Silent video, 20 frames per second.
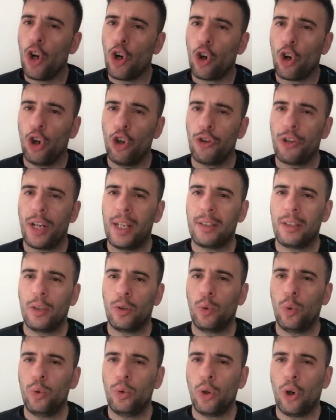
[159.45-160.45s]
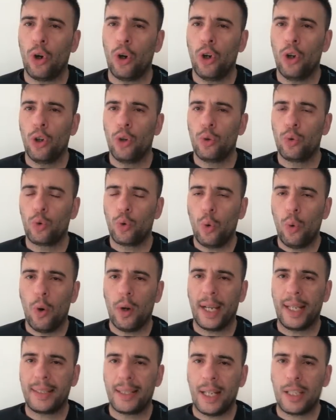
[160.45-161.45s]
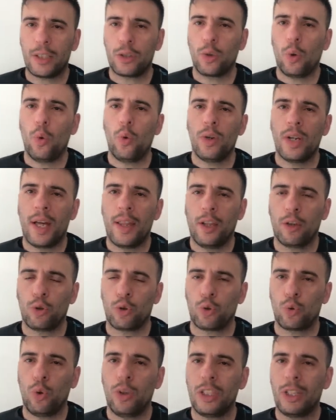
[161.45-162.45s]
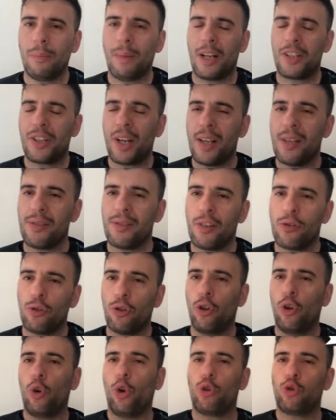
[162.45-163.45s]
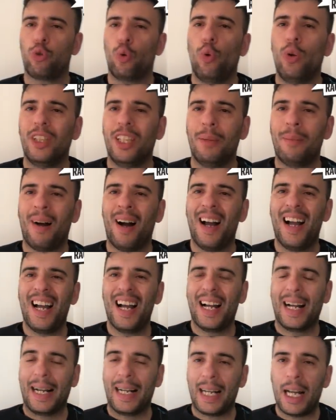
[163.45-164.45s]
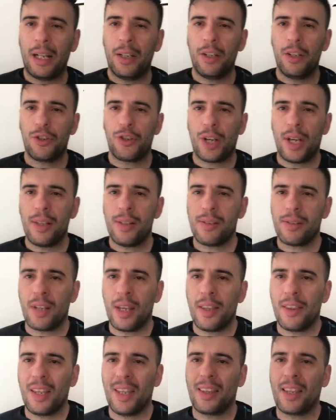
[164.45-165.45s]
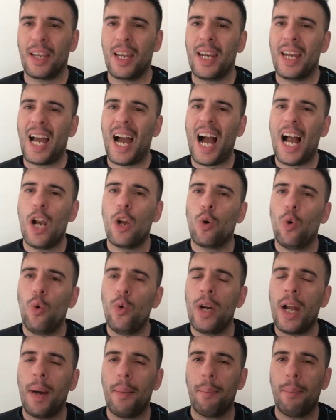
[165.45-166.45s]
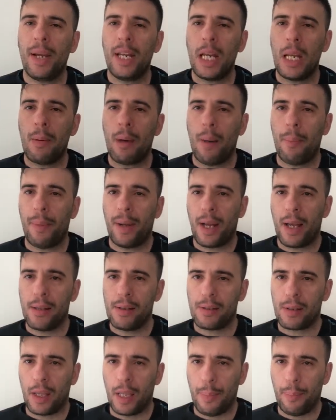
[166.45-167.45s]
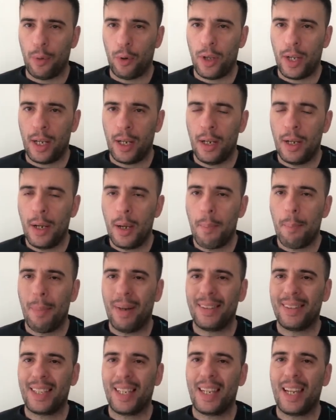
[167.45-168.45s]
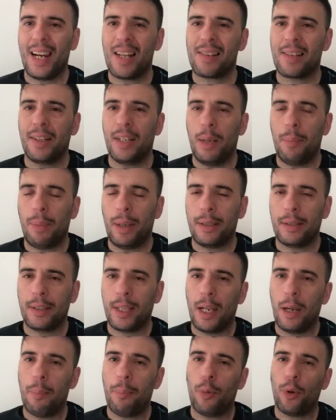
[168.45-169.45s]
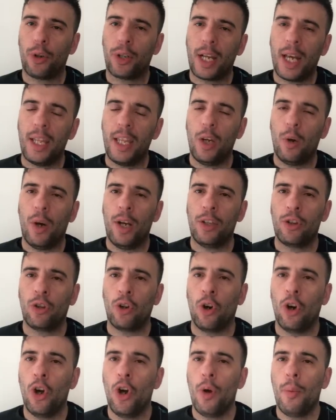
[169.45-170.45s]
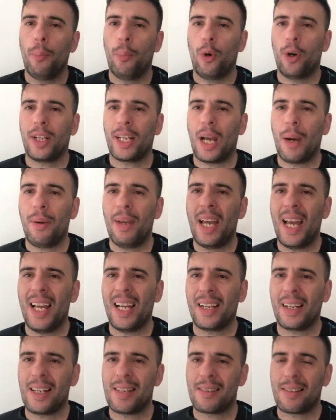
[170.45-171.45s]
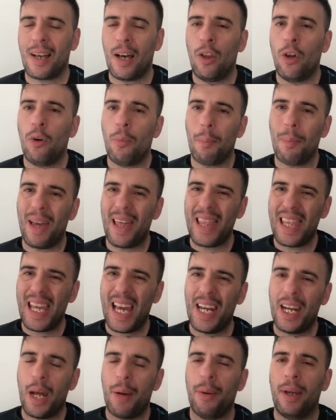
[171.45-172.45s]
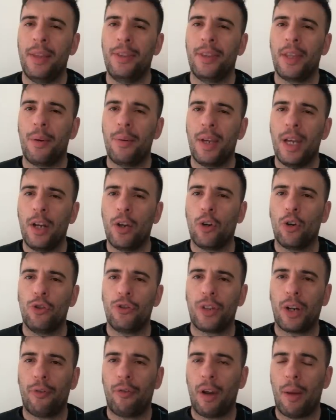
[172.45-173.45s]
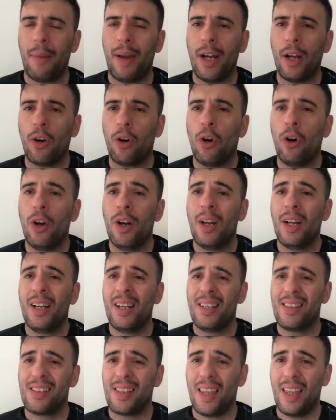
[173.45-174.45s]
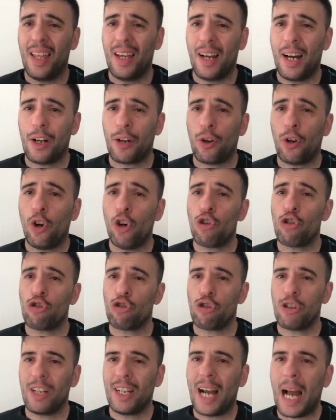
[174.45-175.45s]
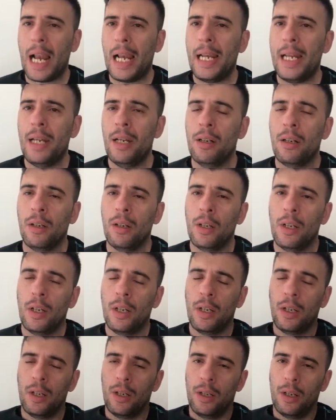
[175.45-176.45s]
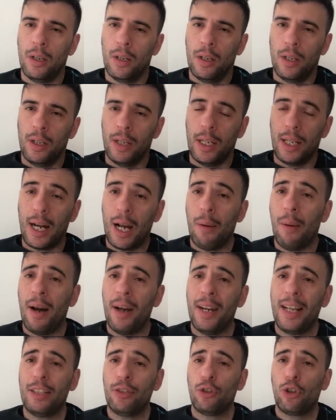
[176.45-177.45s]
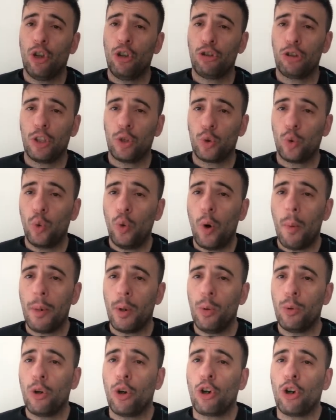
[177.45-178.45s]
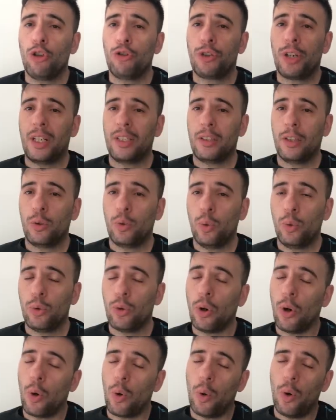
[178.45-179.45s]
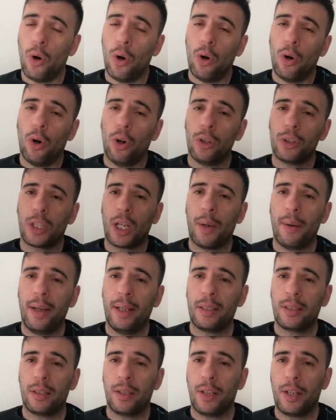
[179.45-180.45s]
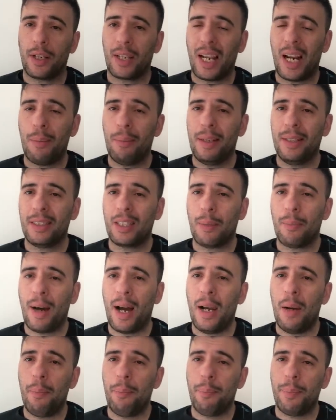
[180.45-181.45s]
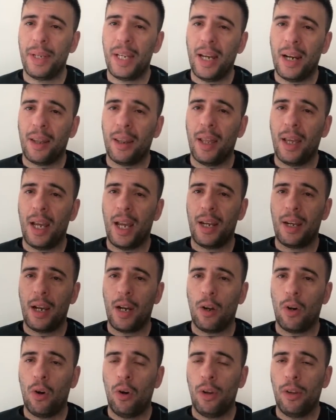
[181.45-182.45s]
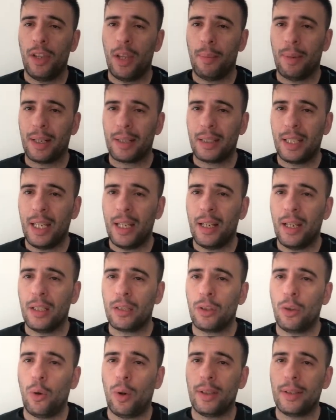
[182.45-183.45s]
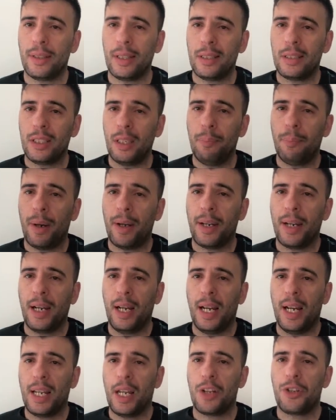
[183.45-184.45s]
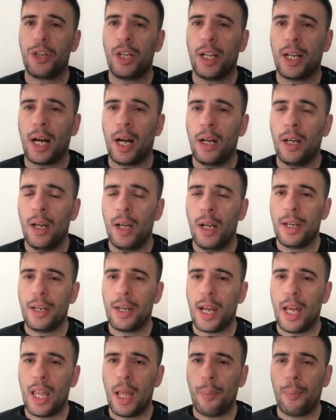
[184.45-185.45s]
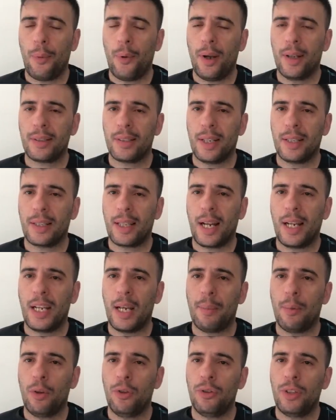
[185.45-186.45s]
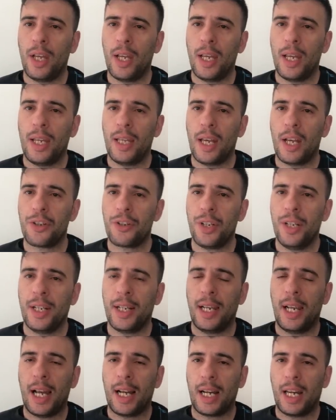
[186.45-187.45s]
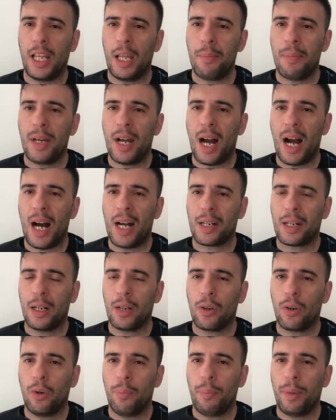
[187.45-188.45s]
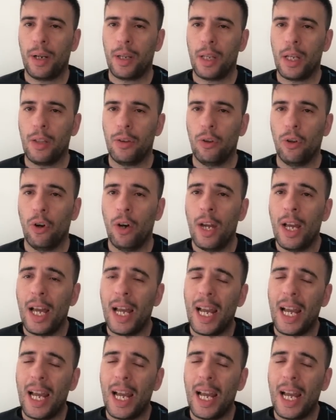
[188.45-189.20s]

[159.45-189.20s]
Contra Instituto tuvo quizás una de sus últimas chances o su última gran chance de tener alguna mínima esperanza de poder mantenerse en el plantel. ¿Por qué digo esto? Porque había ingresado medianamente bien contra Flamengo, se desgarró Sigali y Galván entonces tuvo minutos contra Instituto. Jugó otra vez realmente mal, pierde en el gol de Martínez, lo anticipan en el área chica, Nada pudo hacer Tagliamonte y de allí que la academia arrancó perdiendo.